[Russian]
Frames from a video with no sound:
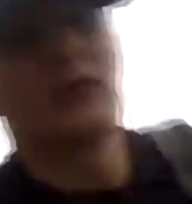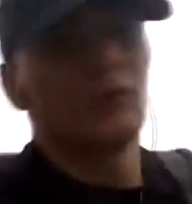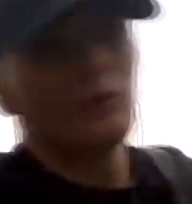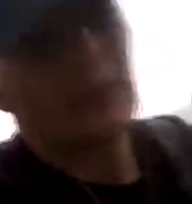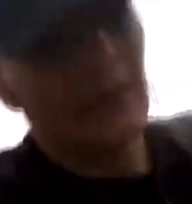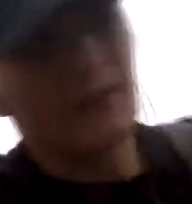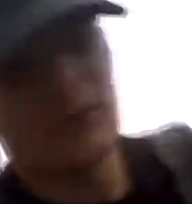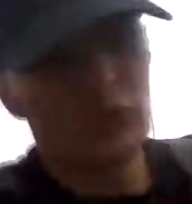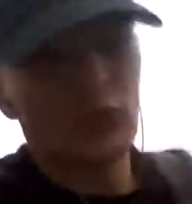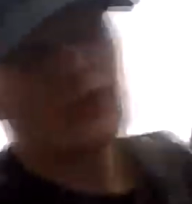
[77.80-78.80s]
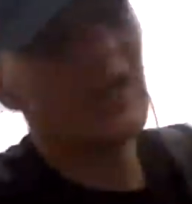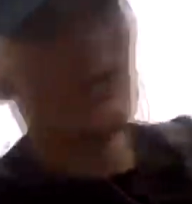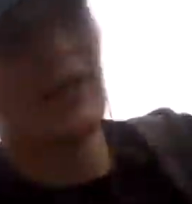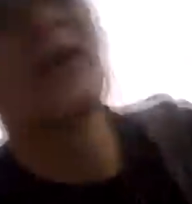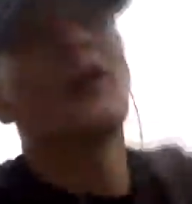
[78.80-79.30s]
Но пока держусь,
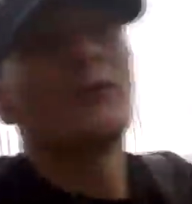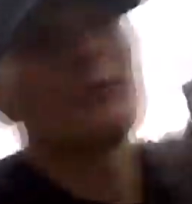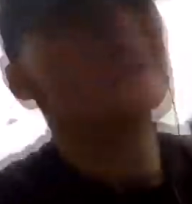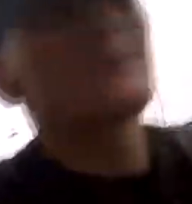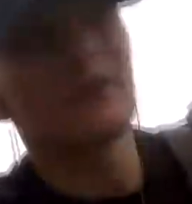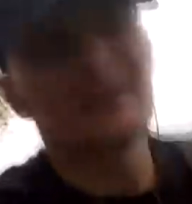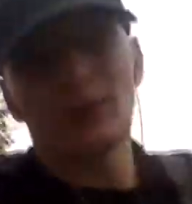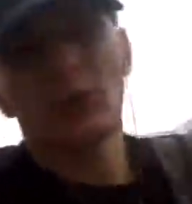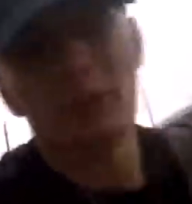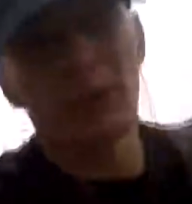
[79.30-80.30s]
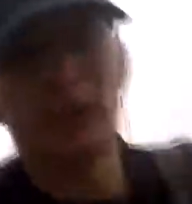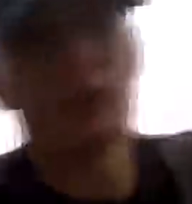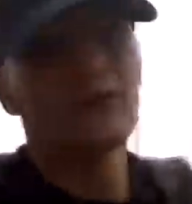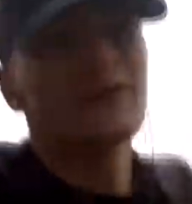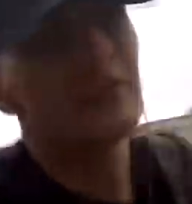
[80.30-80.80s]
в принципе, настроен
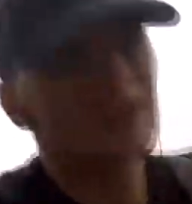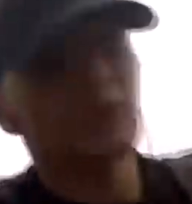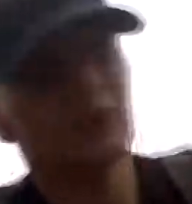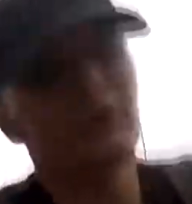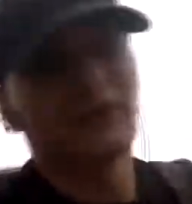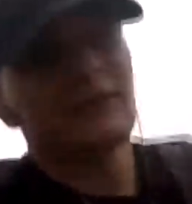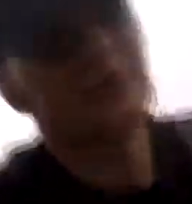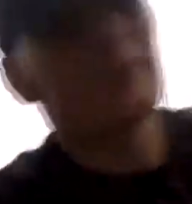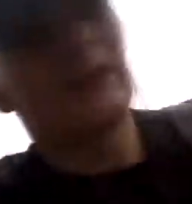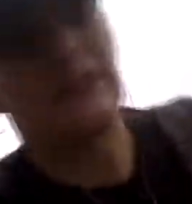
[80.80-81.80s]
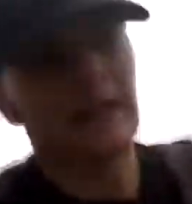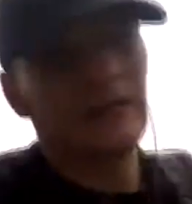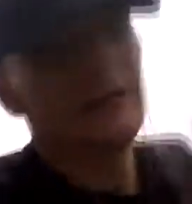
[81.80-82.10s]
марафон сделать 42 километра.